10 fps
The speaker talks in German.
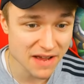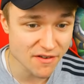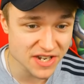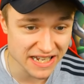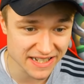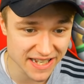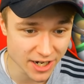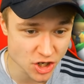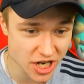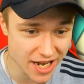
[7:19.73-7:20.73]
Plan, wie wir das
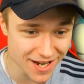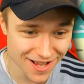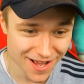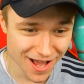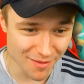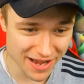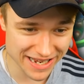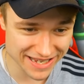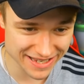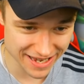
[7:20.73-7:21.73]
jetzt anstellen,
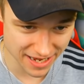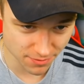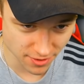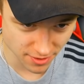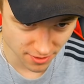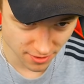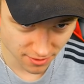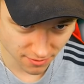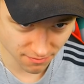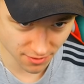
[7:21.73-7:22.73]
aber ich gebe
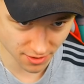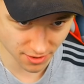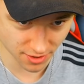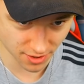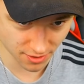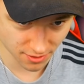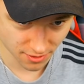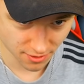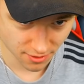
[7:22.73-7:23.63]
mein